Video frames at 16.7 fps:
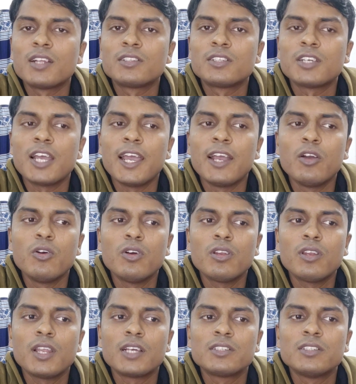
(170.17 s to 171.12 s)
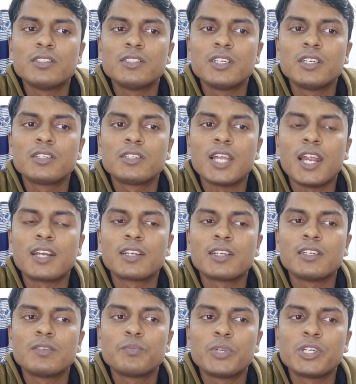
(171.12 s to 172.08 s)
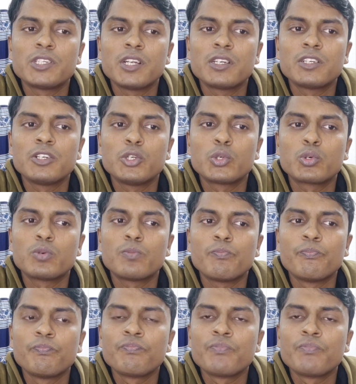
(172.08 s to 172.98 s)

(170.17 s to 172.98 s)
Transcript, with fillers: আচ্ছা এখন আসি যে টার্গেট প্রেশার কীরকম